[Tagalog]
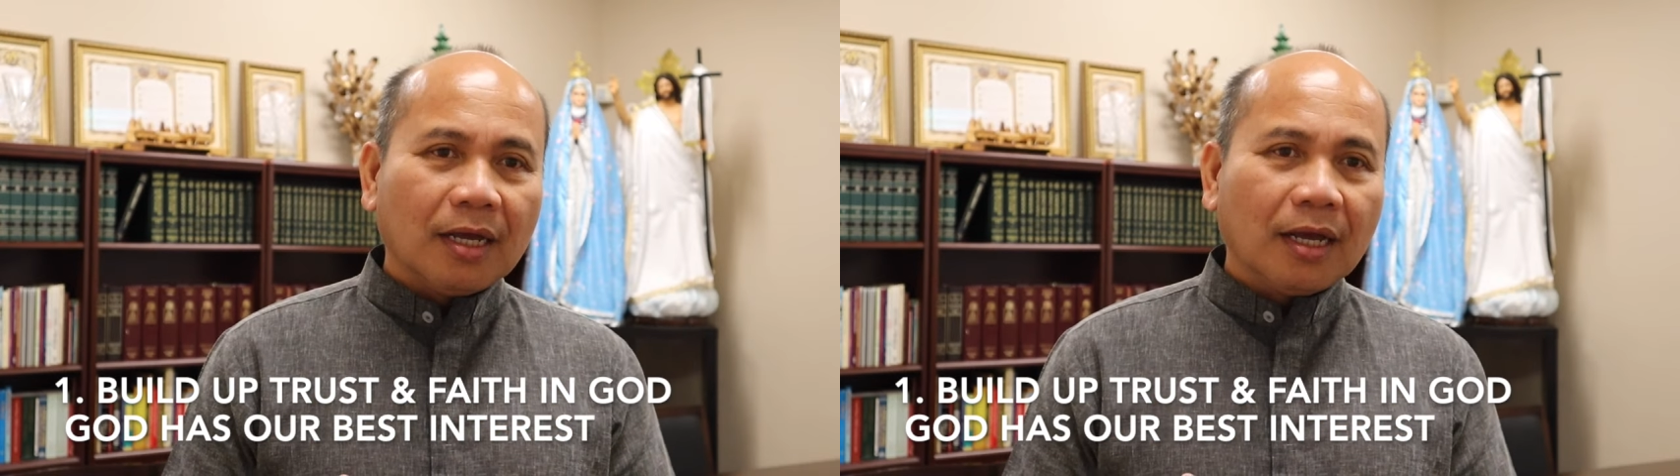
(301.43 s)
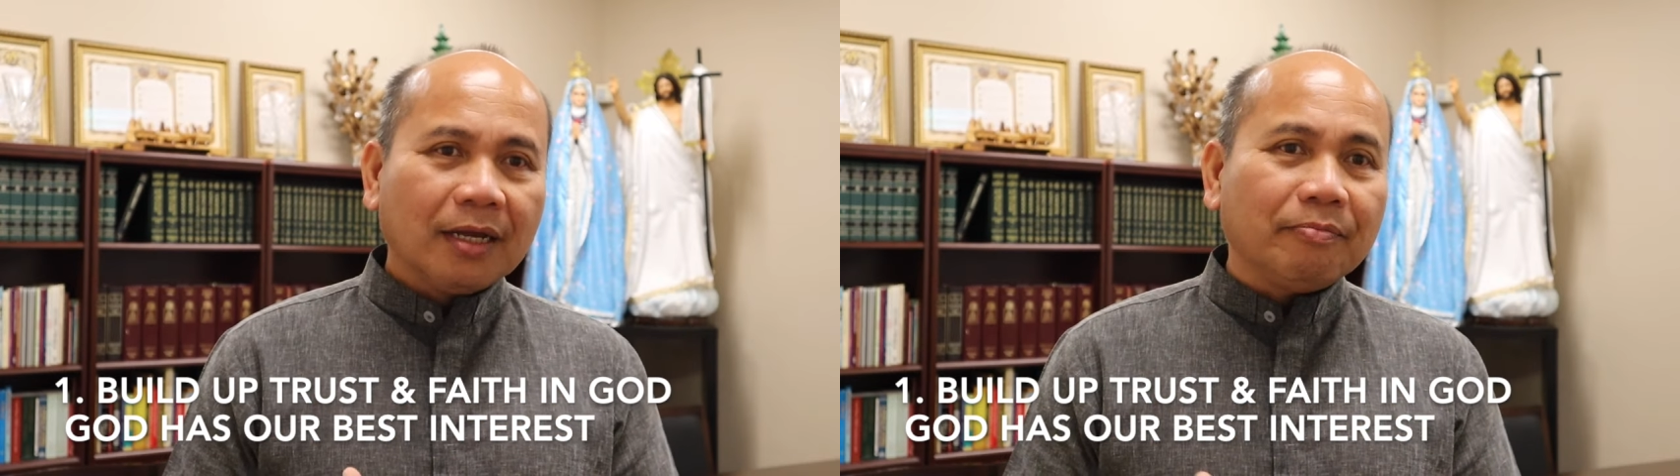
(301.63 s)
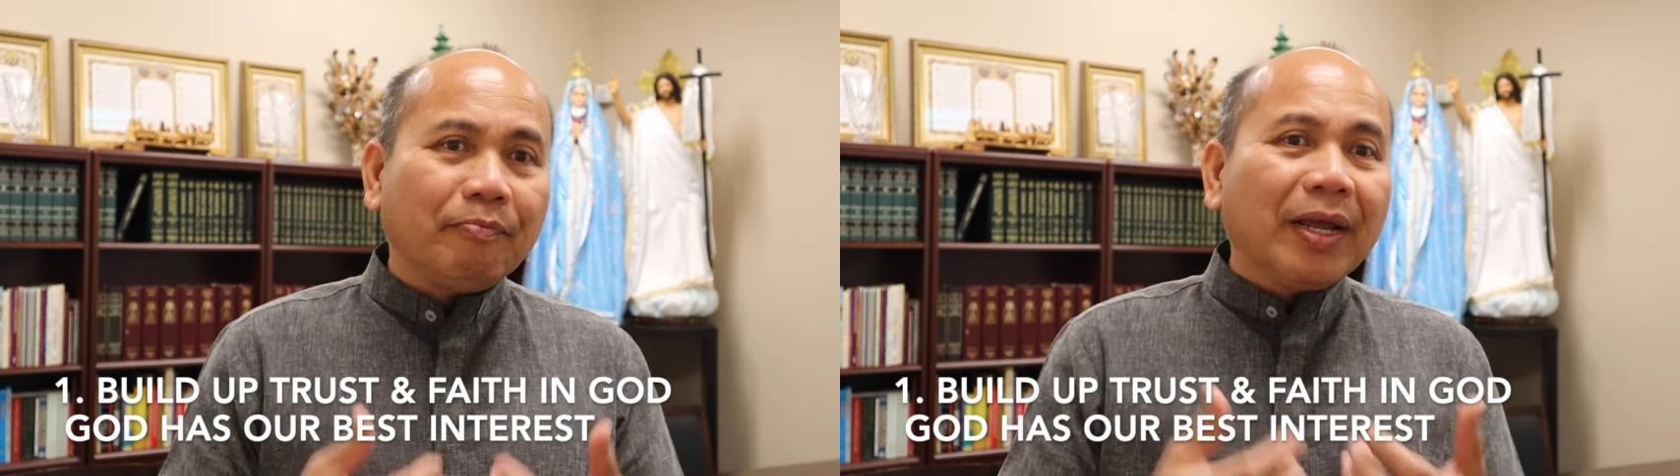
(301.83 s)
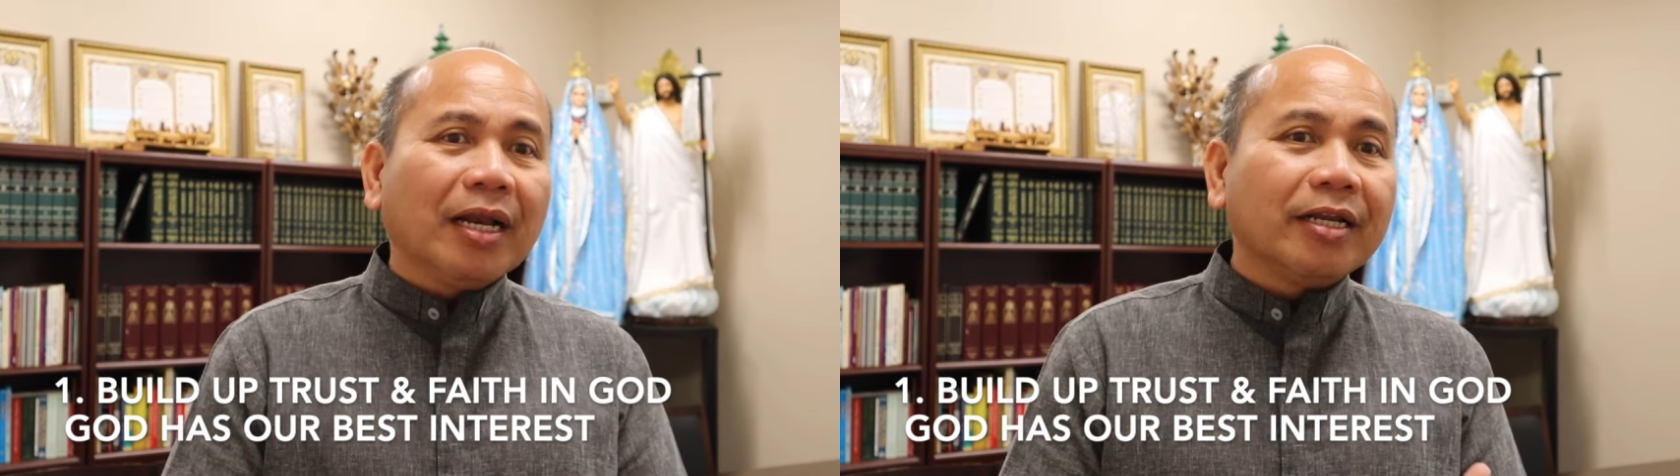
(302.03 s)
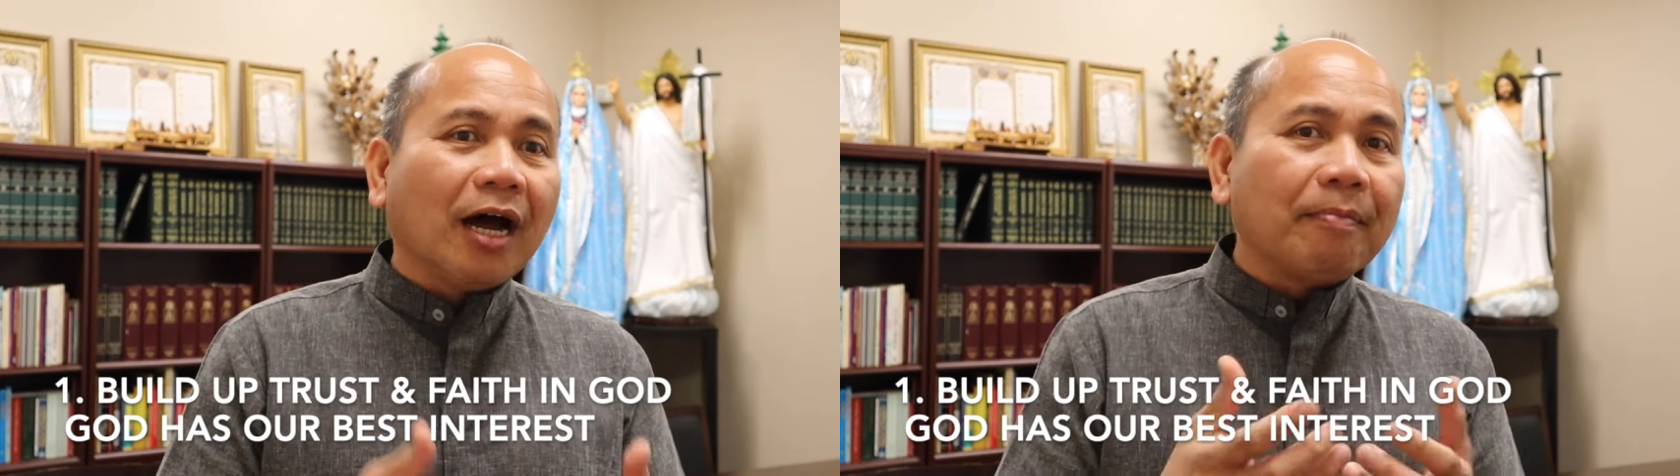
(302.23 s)
and
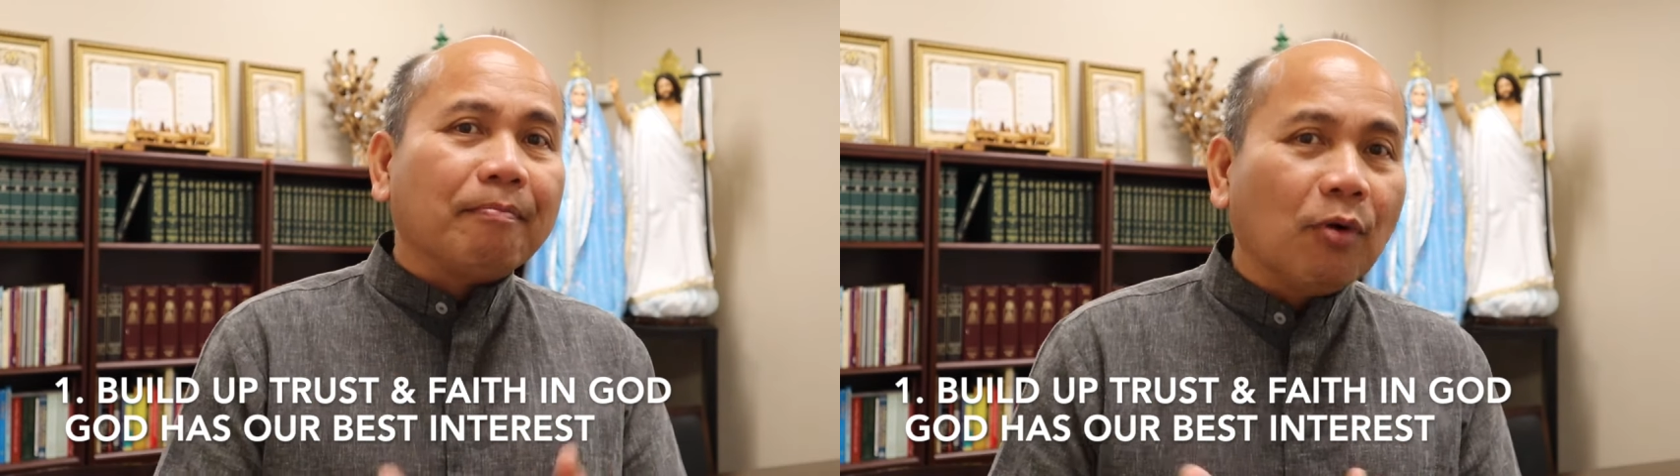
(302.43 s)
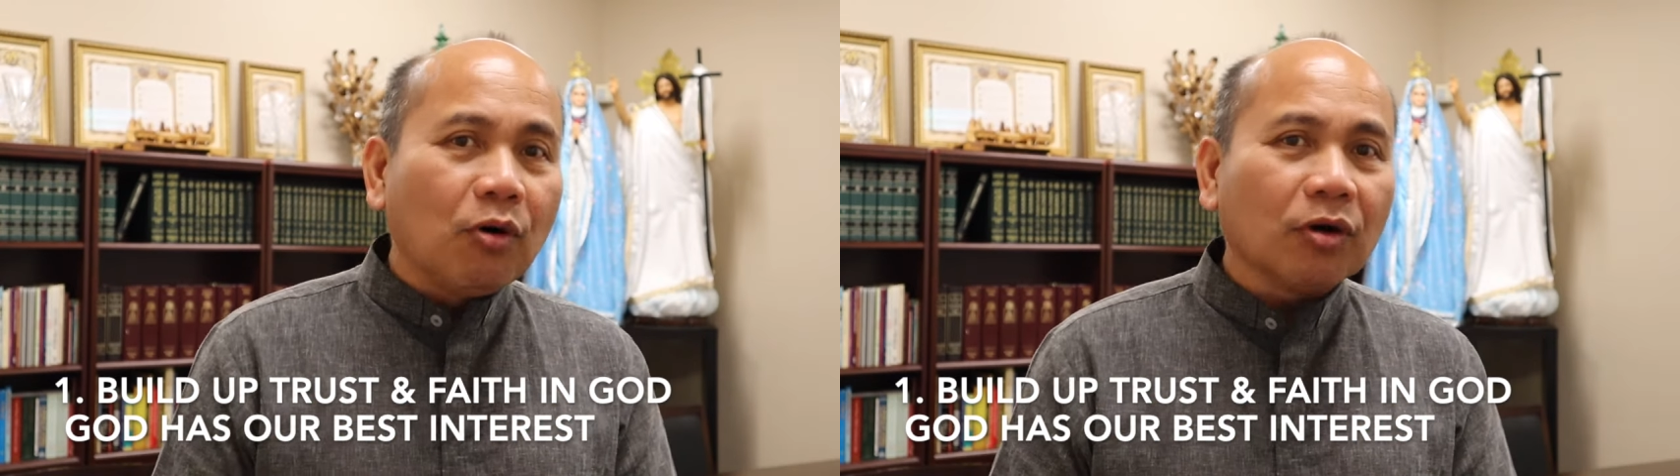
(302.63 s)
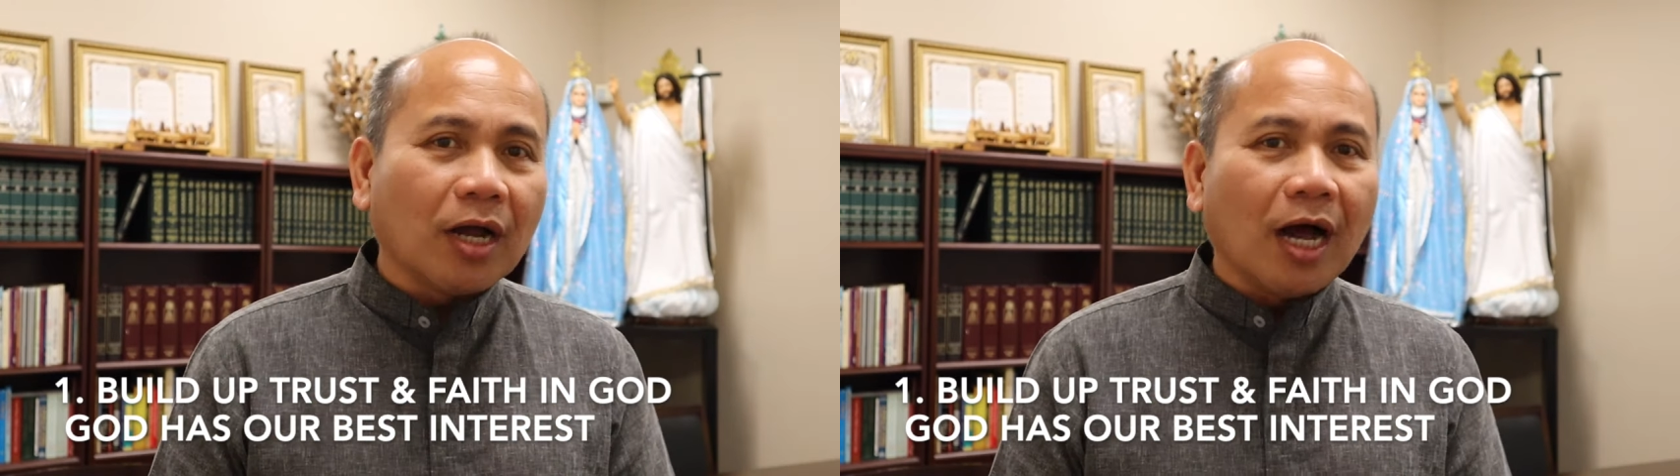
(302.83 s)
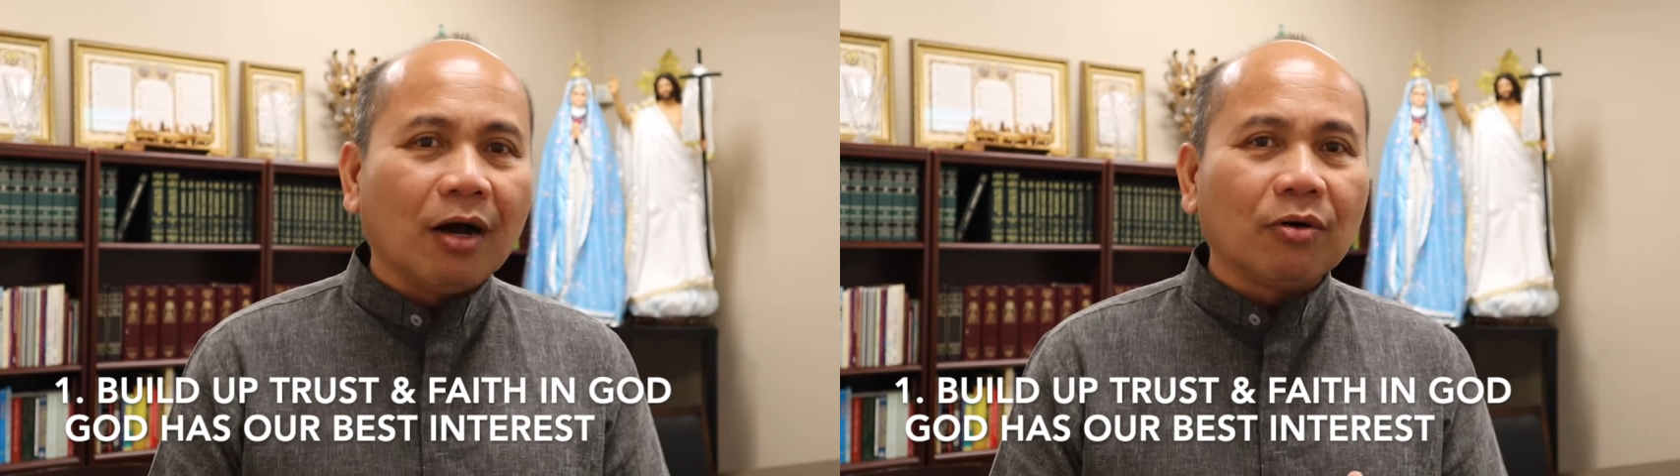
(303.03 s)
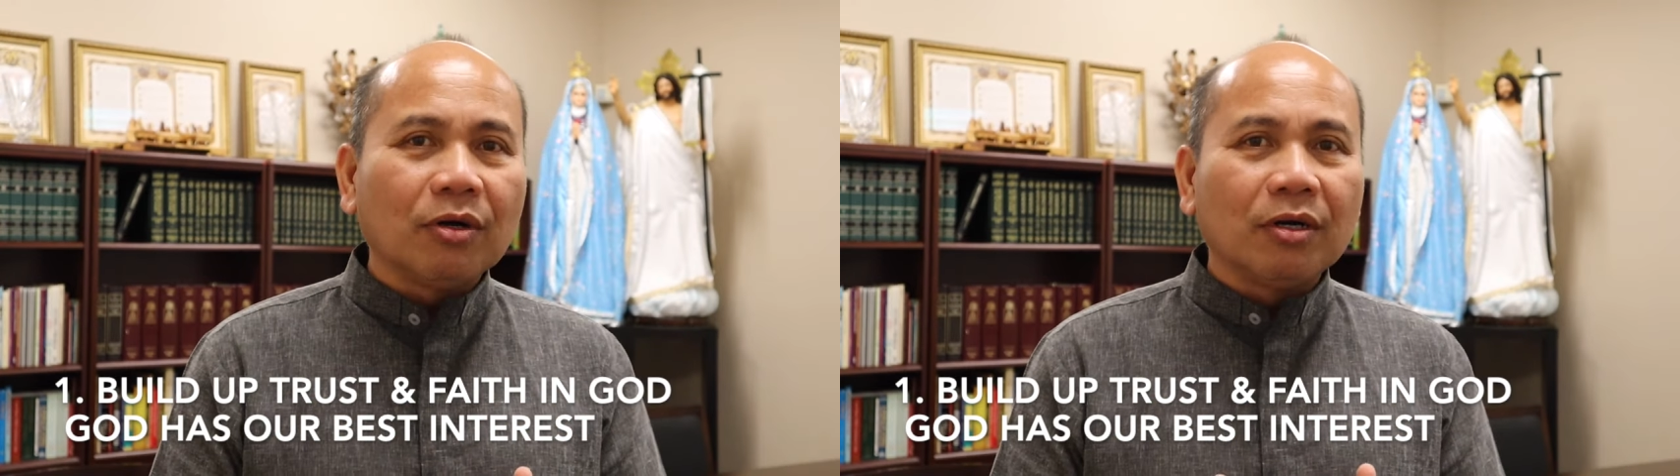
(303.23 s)
build up more
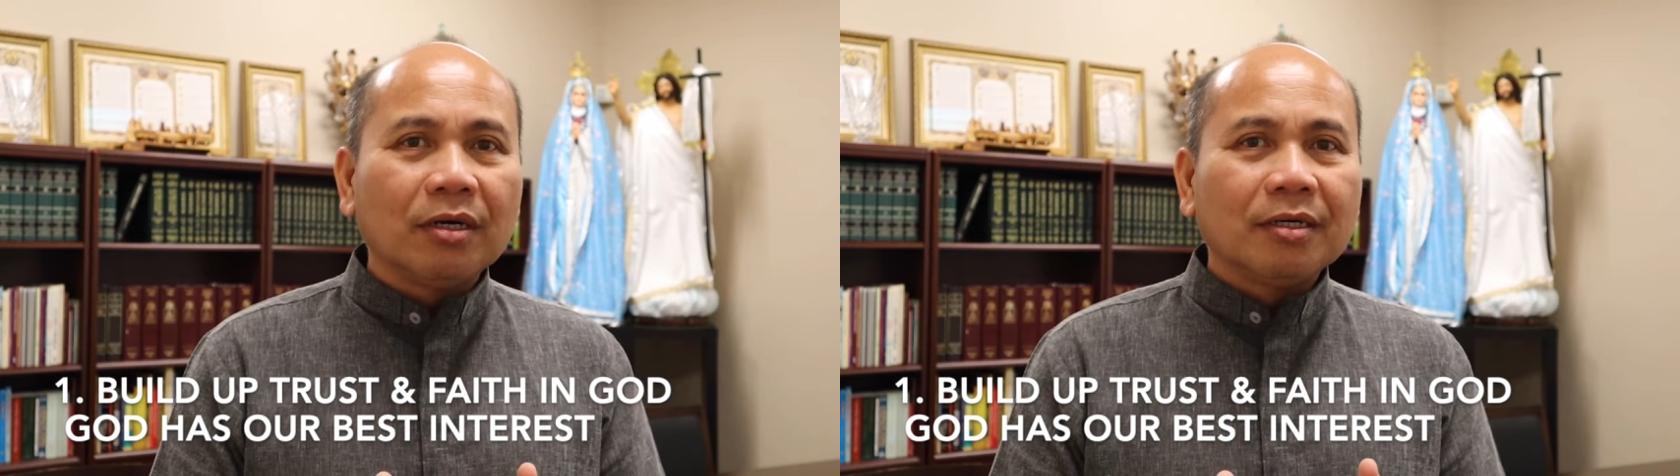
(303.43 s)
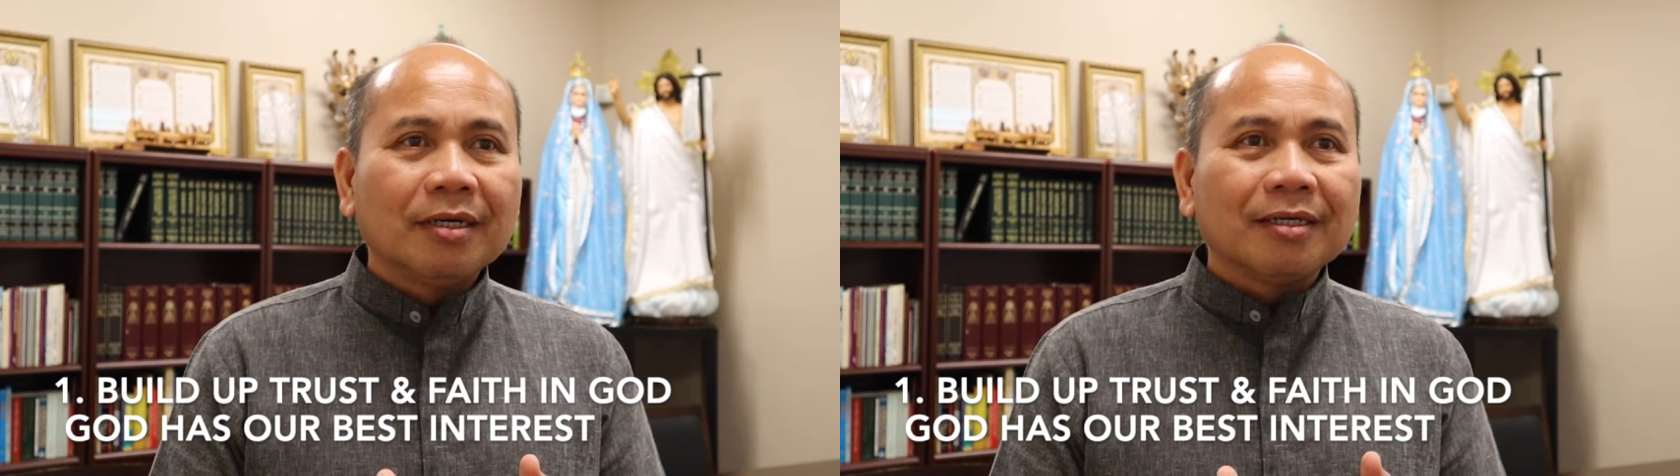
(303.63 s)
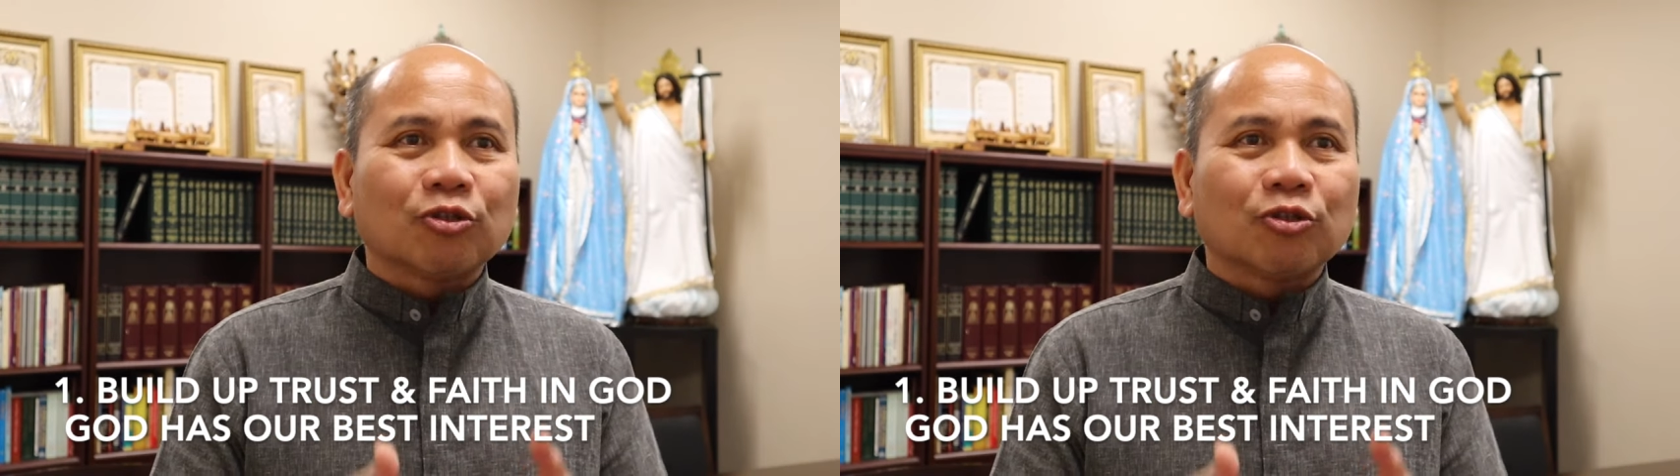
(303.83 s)
our